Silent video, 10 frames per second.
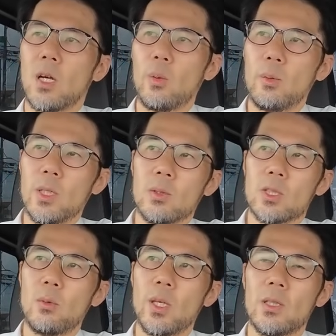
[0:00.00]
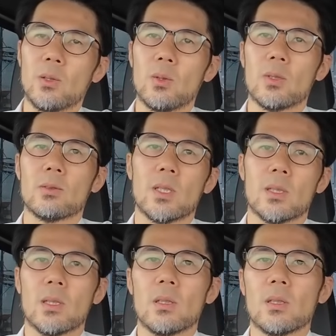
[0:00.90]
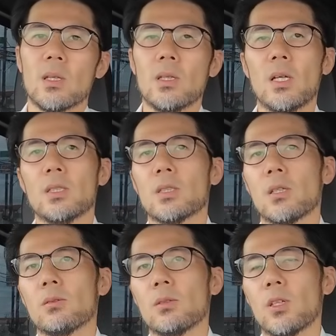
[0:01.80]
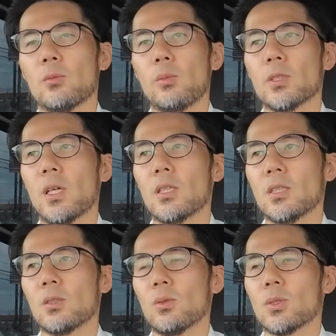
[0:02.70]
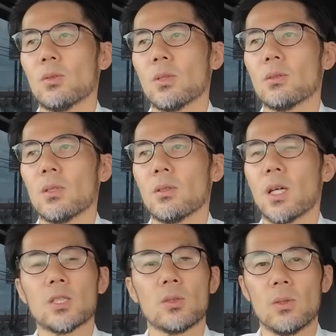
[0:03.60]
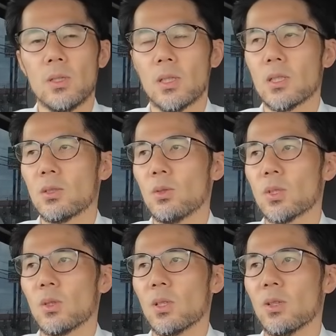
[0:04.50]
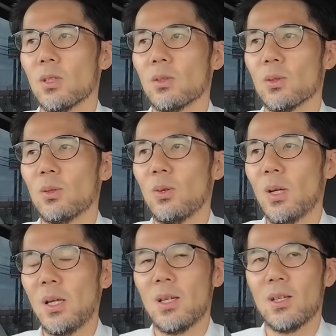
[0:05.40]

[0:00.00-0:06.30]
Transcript: カメラマンとしてメインで撮ってくれって言って依頼されるんであればまず話通し撮ってくれって会場とね話通し撮ってくれっていうのと、